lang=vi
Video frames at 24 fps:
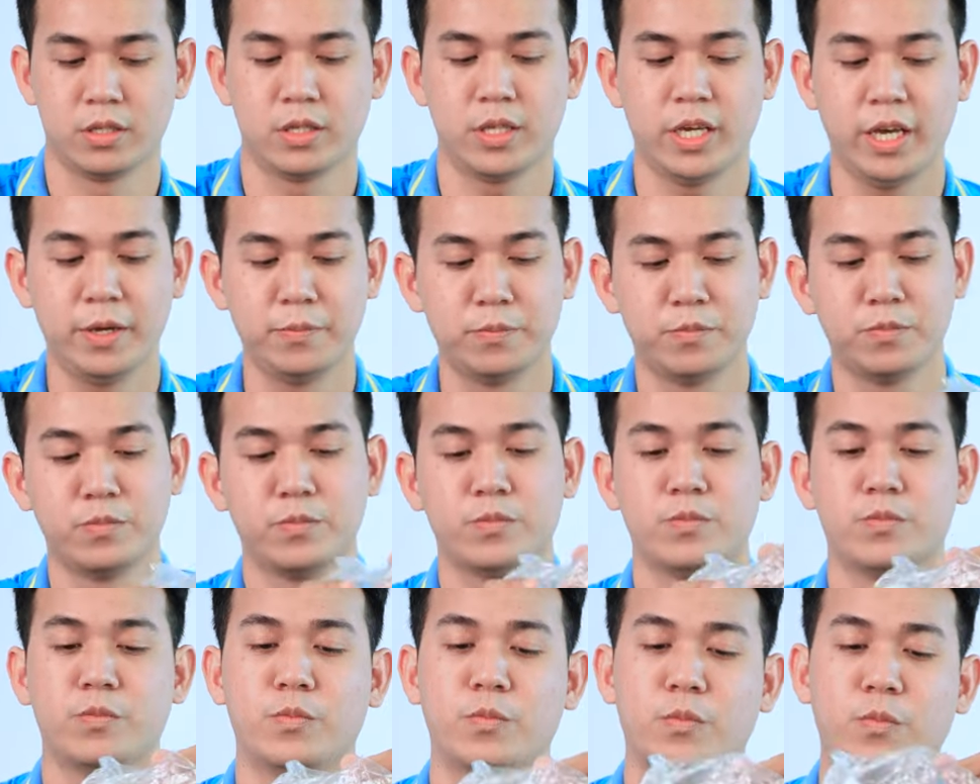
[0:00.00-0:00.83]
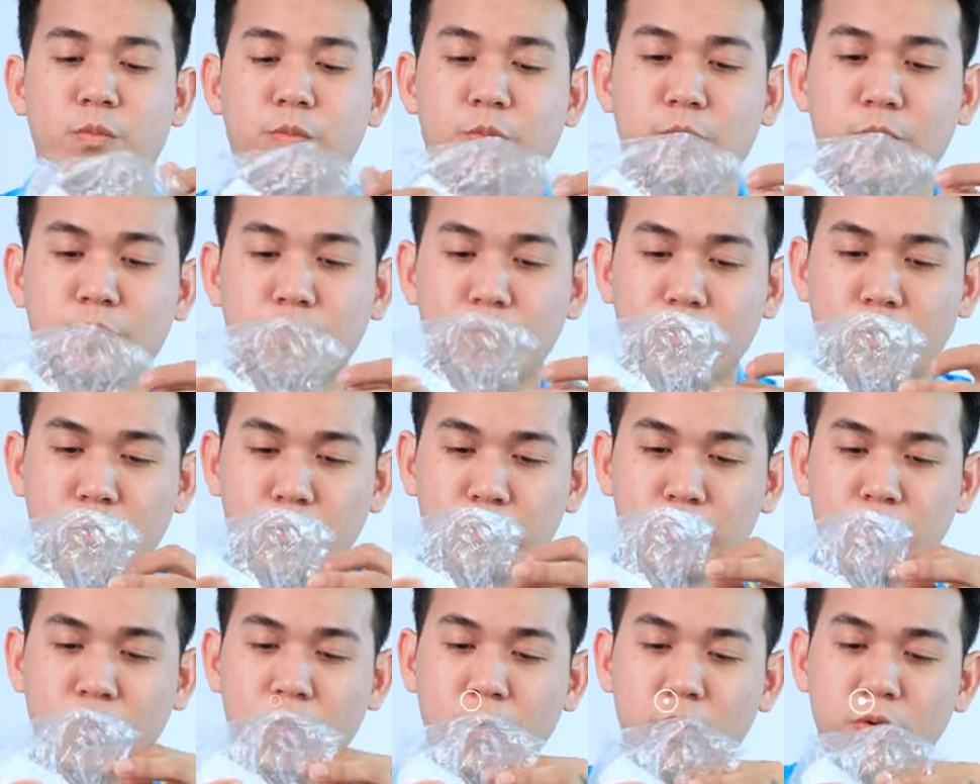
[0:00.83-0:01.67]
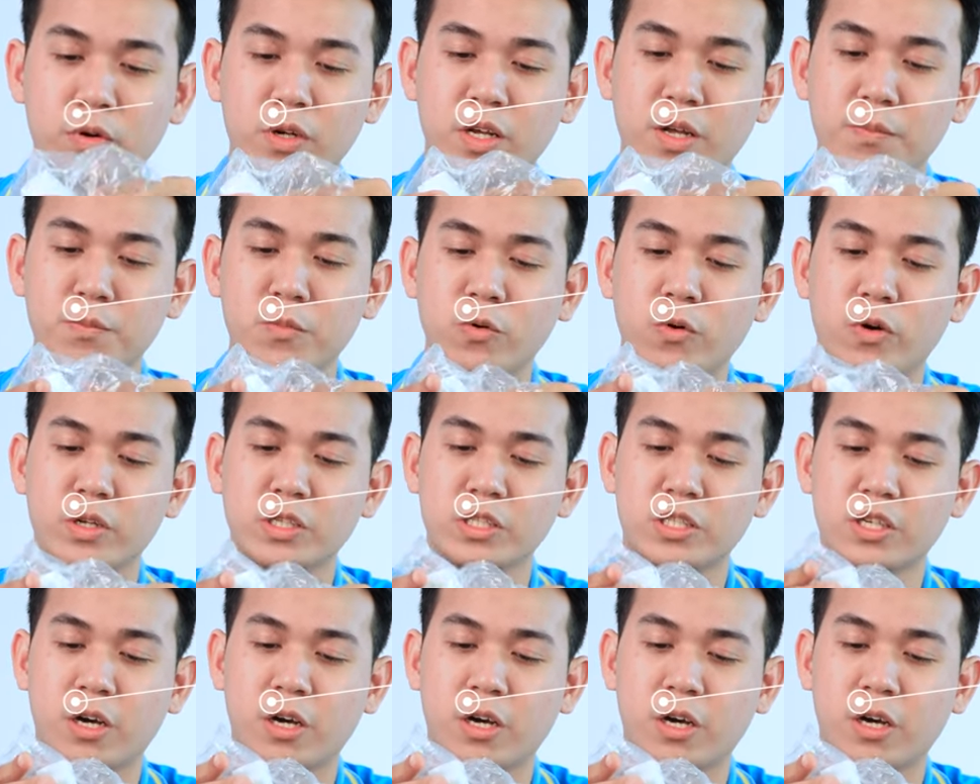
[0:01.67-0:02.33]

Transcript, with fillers: thêm một bộ cấp nguồn